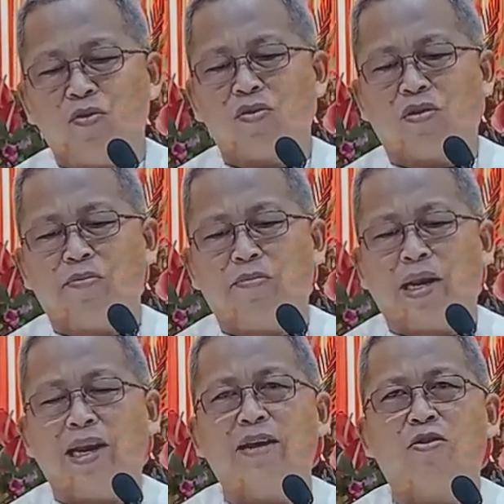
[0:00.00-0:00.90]
og
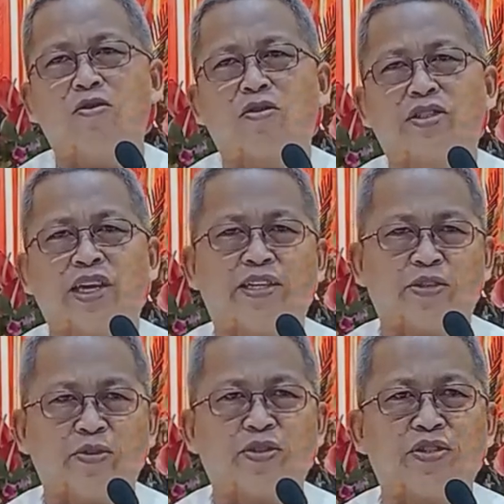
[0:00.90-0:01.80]
milihok si
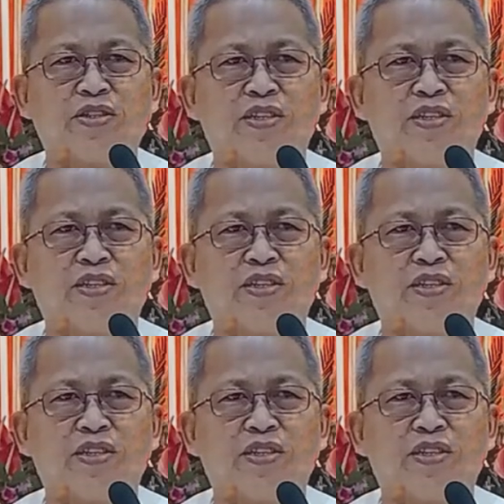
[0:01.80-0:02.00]
Hesus